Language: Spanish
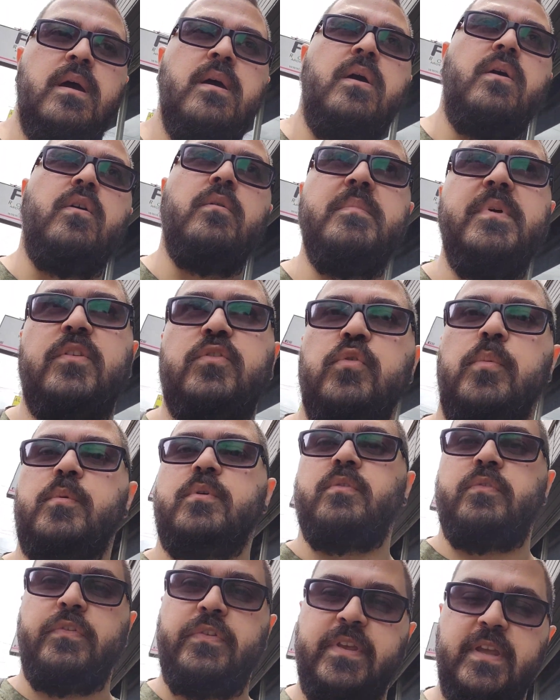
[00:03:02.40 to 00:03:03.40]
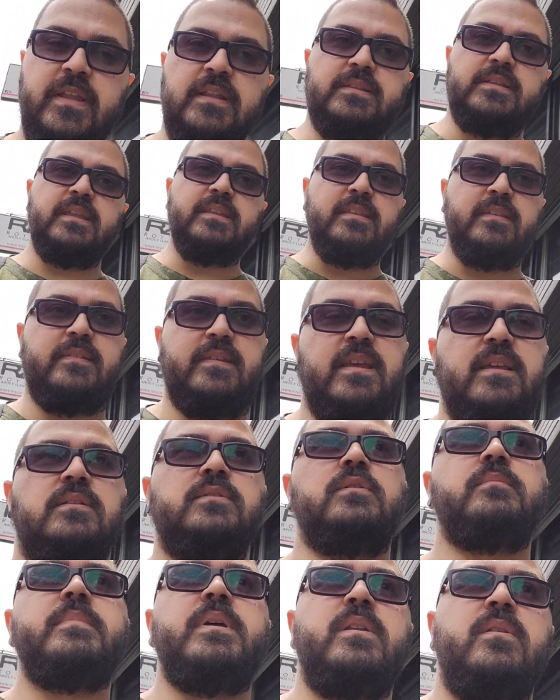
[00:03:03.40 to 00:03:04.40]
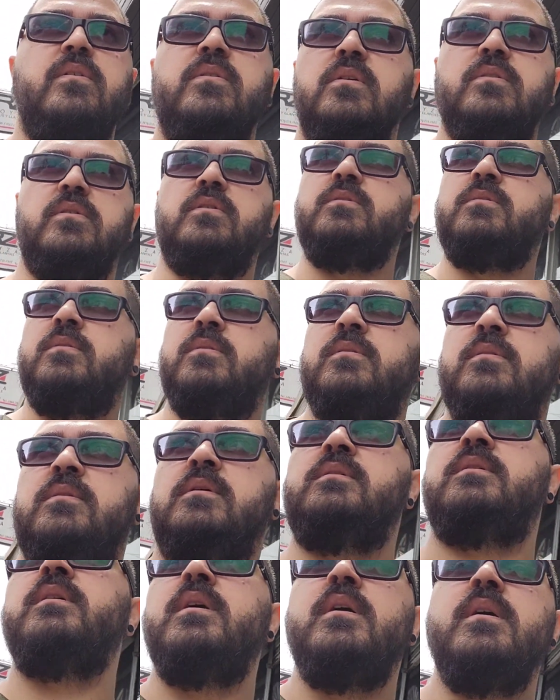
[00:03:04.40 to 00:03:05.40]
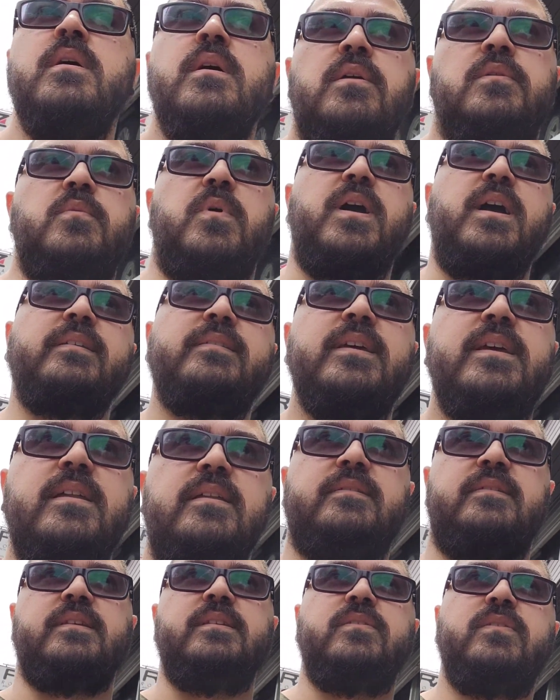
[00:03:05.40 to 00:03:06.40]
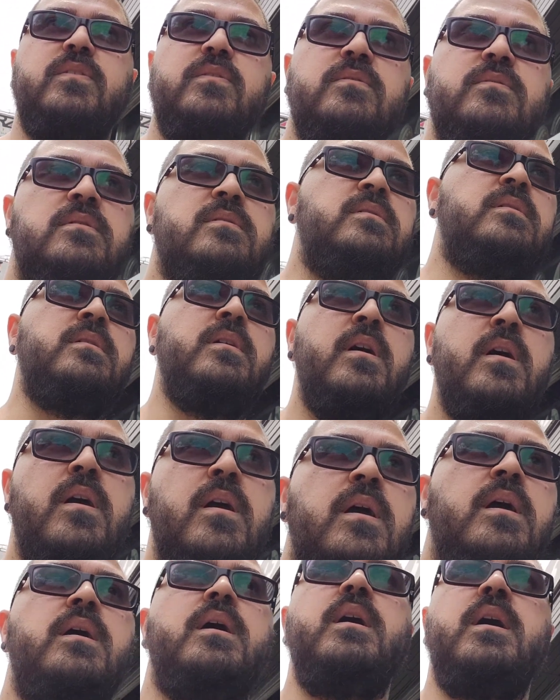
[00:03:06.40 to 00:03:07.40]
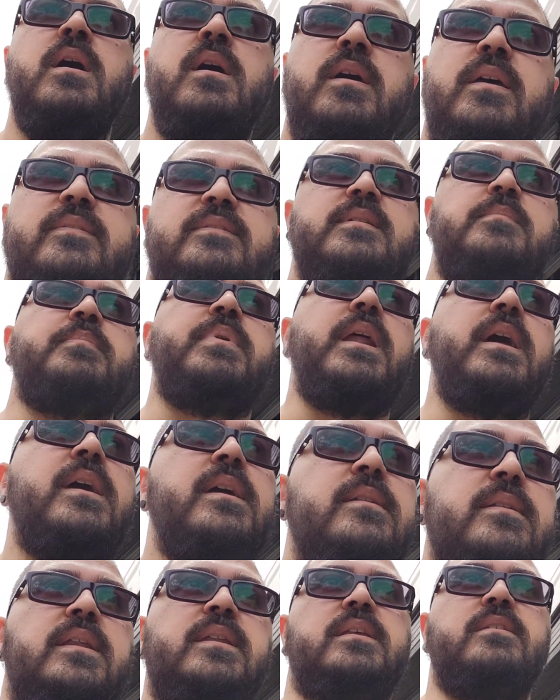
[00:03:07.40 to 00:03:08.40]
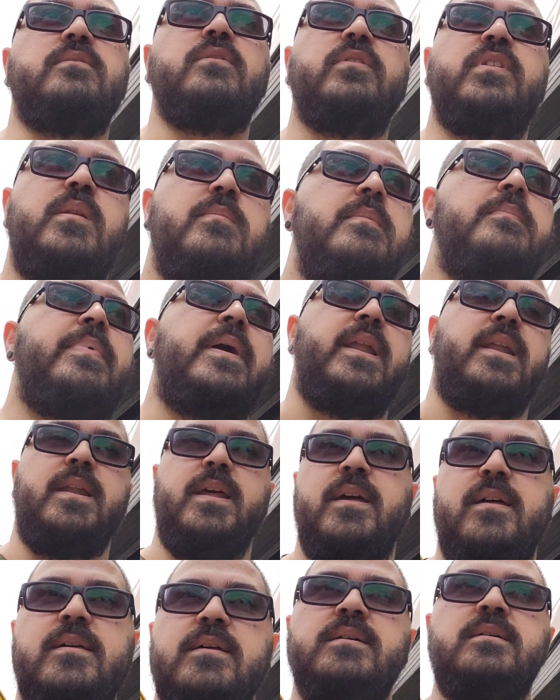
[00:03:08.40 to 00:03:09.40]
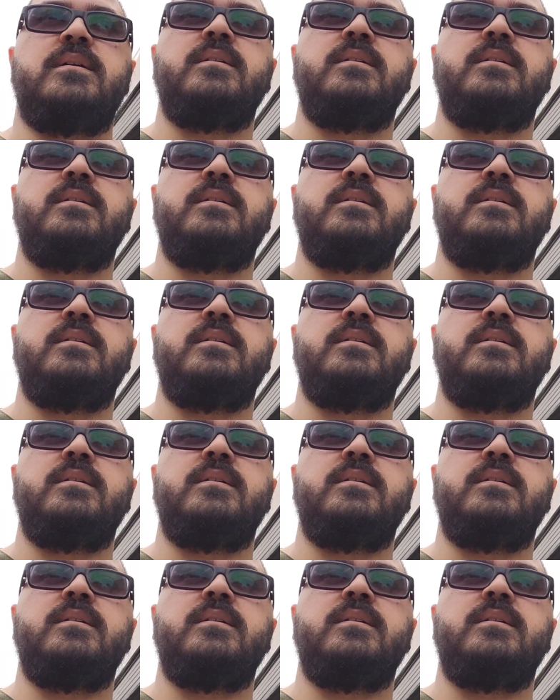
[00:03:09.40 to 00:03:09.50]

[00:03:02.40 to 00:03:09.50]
o mi subconsciente diciéndome, no, no, no, no hagas ejercicio, este plan que tenés no sirve para nada.